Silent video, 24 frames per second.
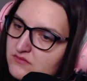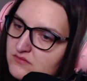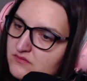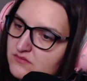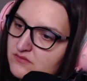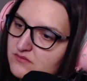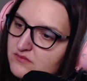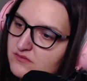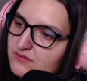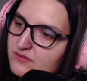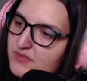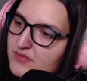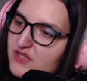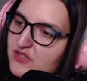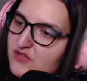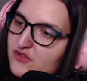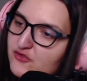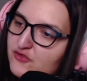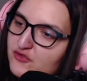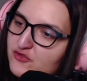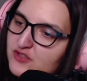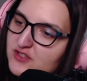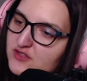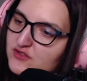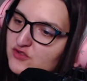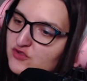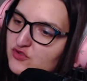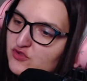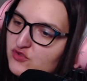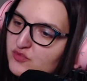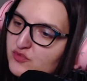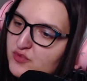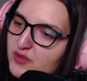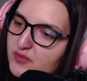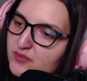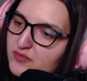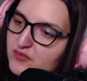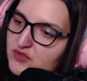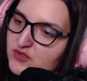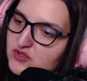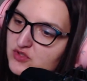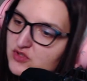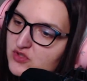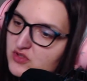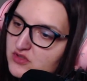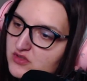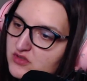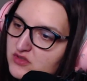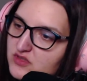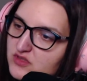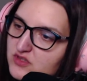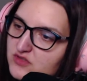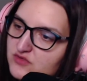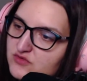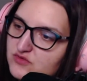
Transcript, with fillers: Bah non, faut qu'il soit tout propre votre corps. Qu'est-ce que...